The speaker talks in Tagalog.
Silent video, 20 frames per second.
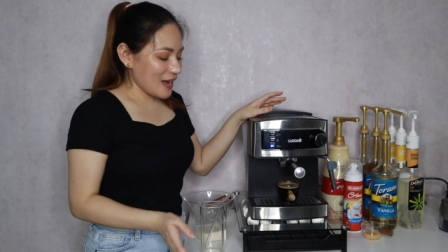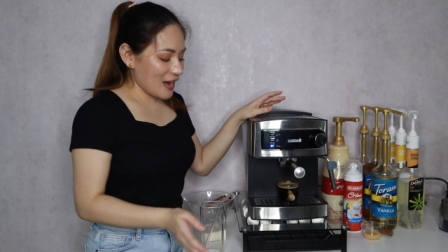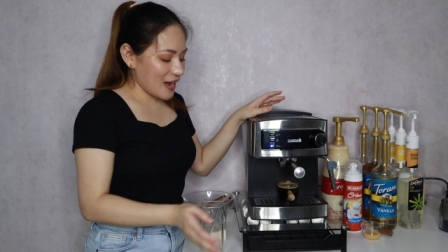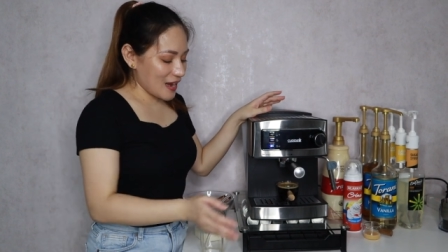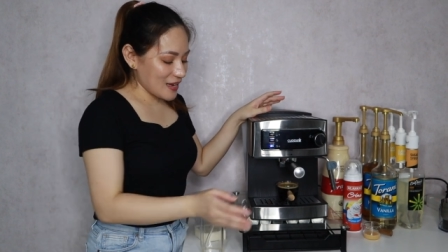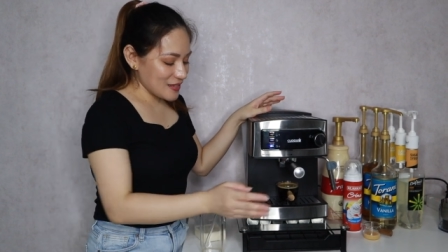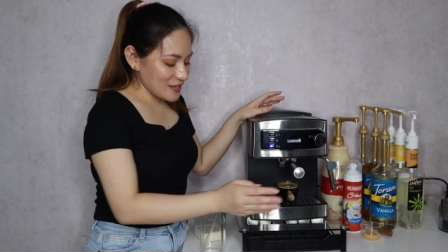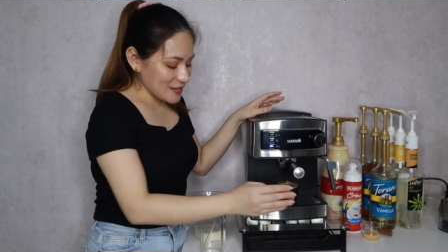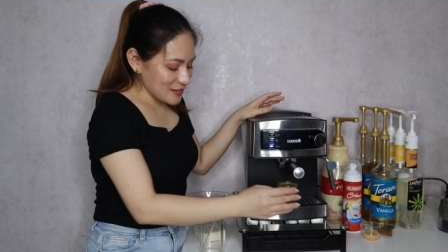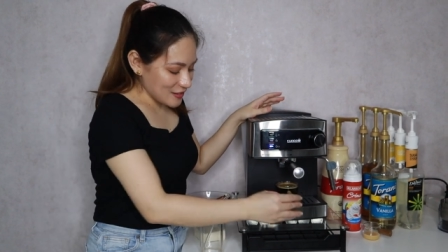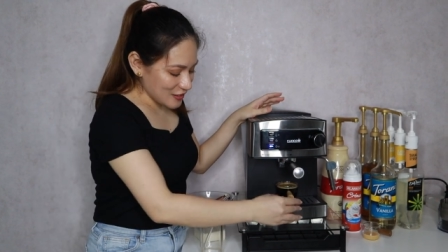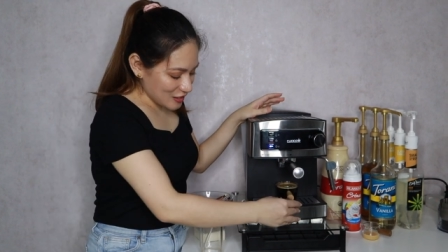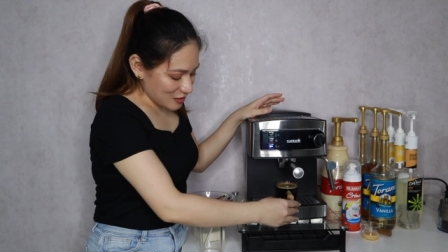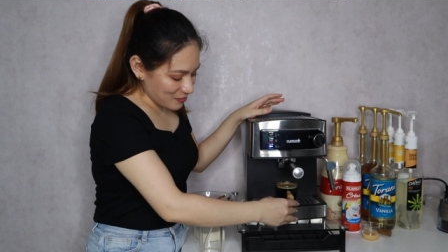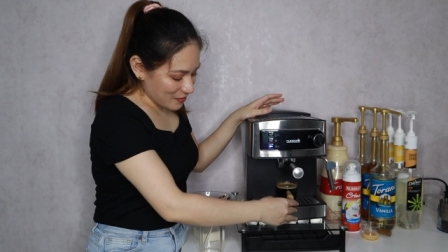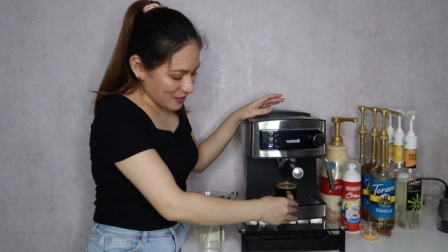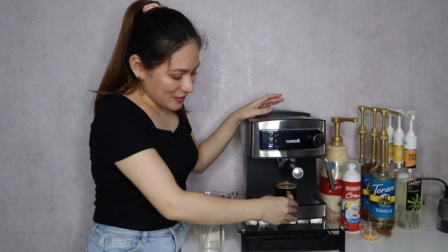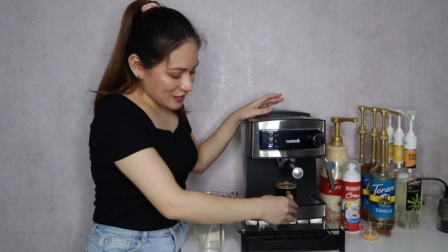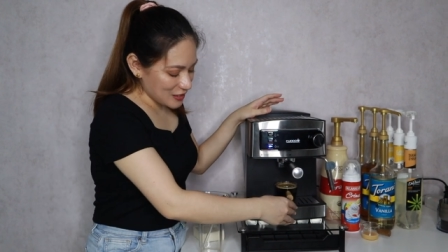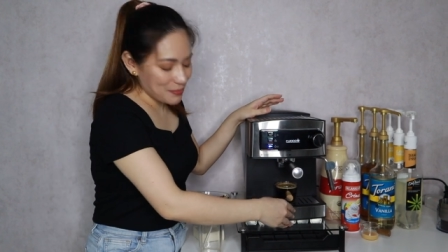Uh, this is
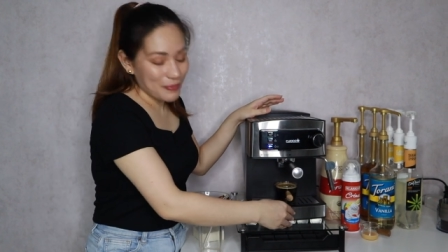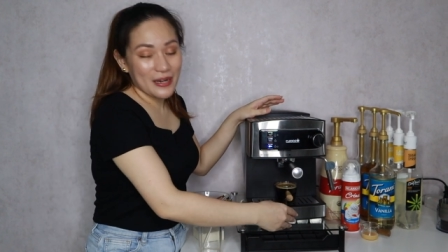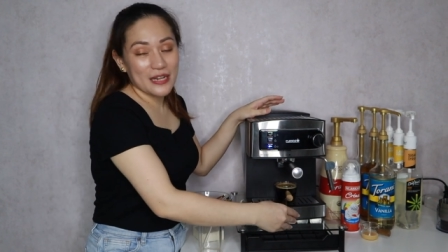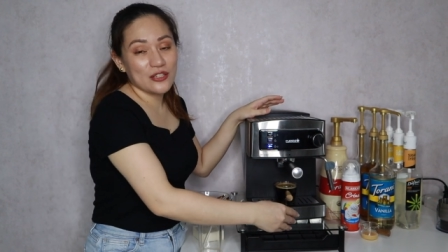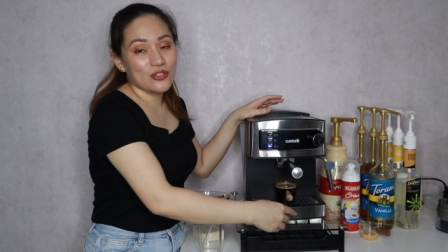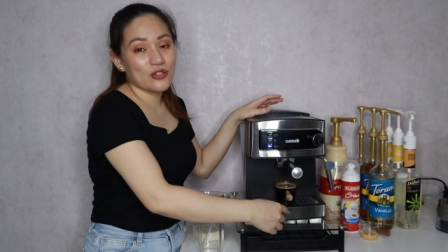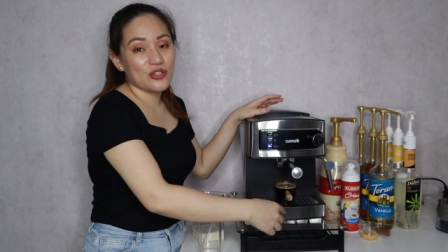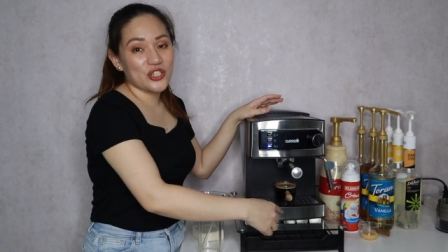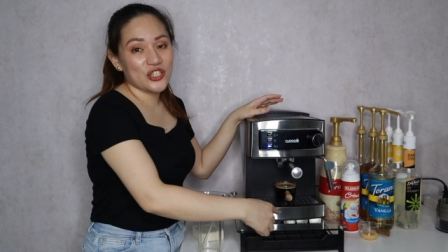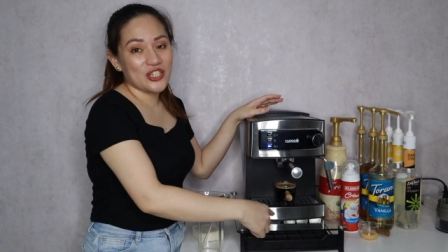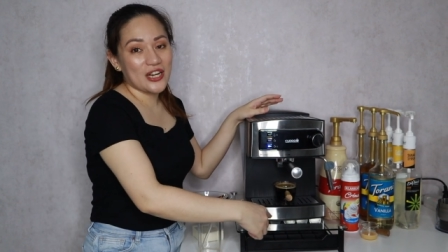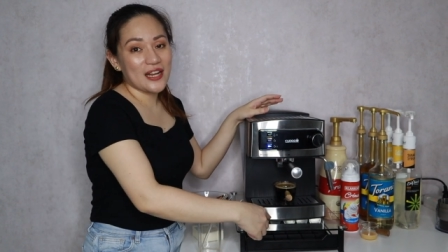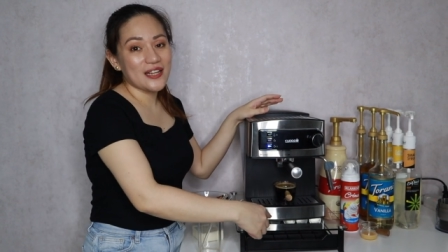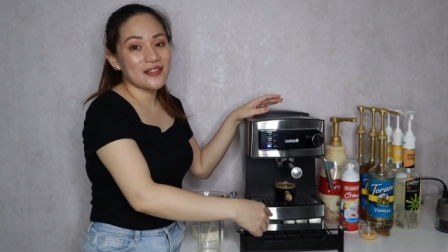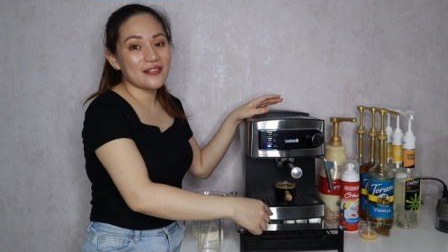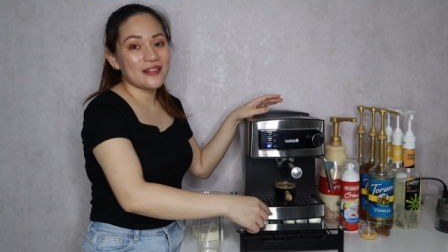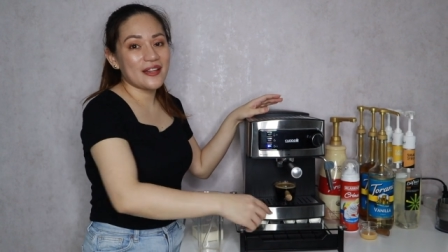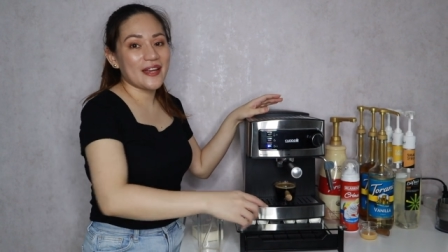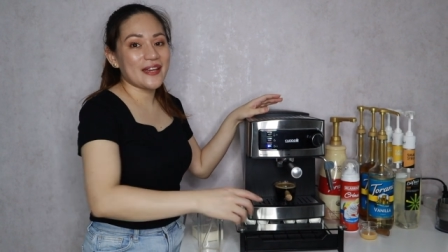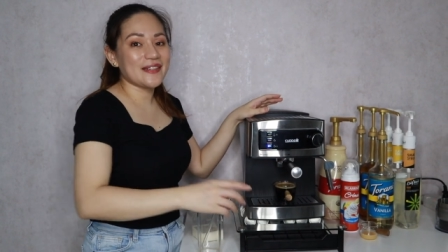my espresso shot.
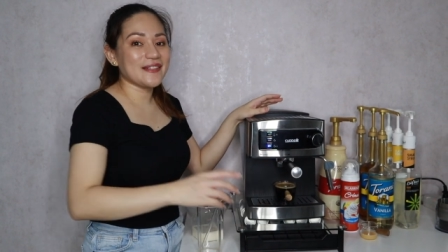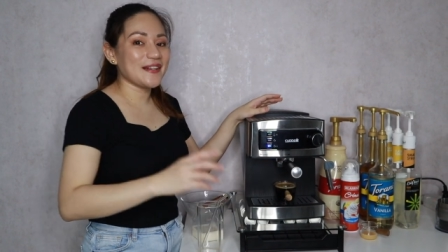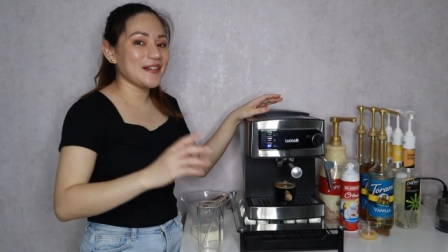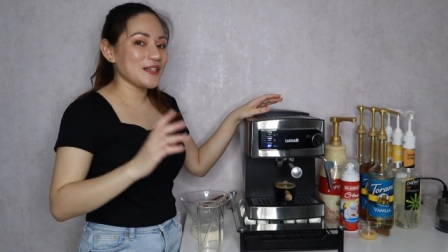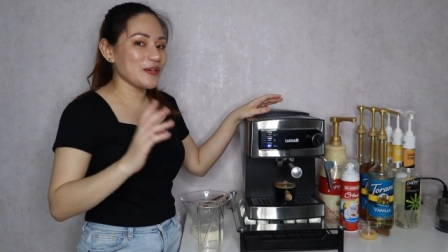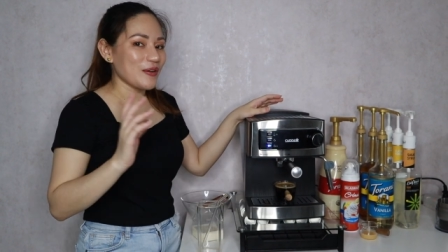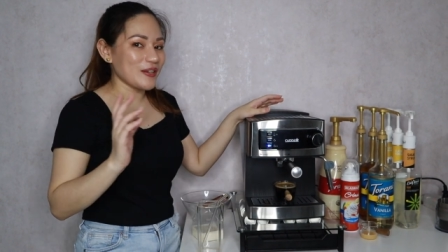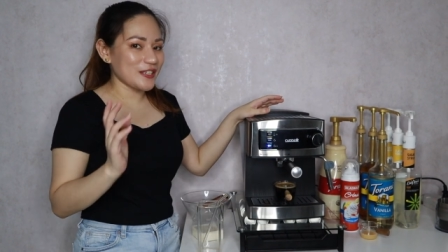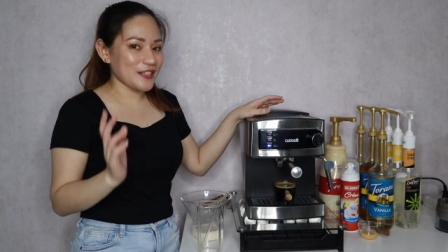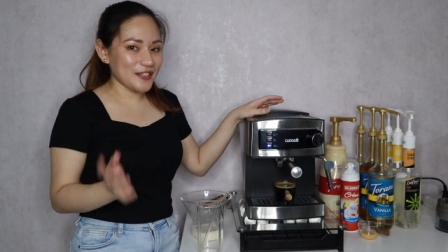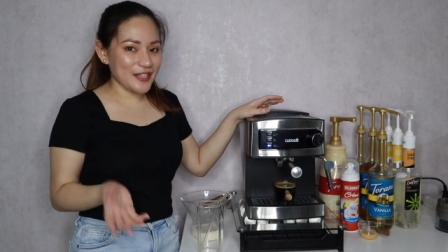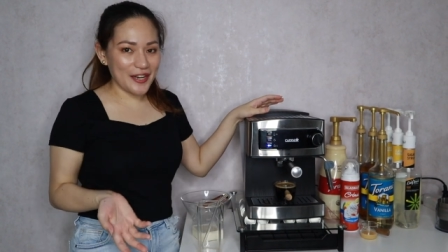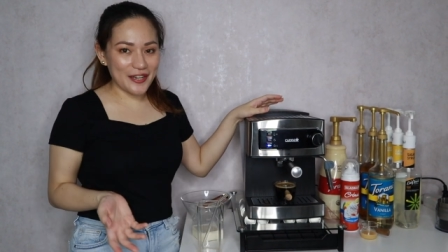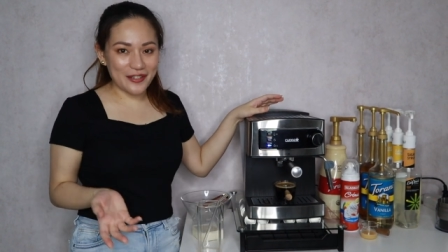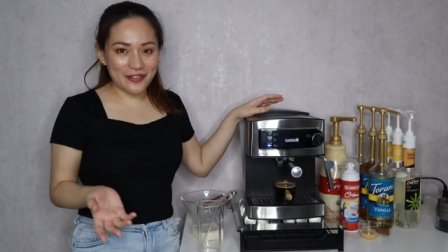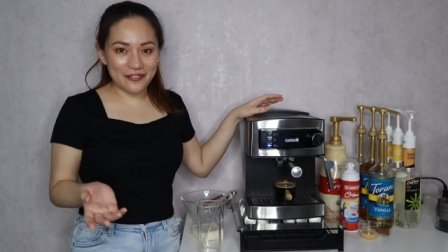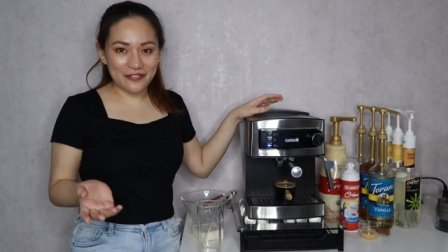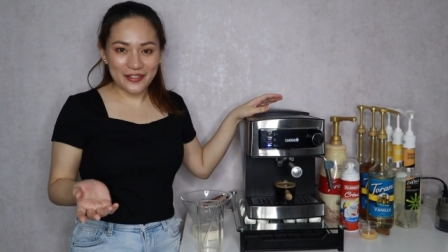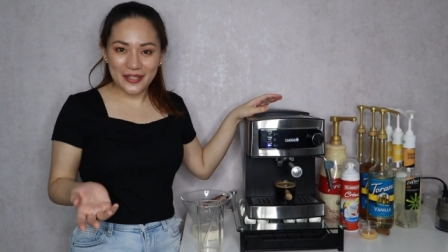And gagawa na tayo ng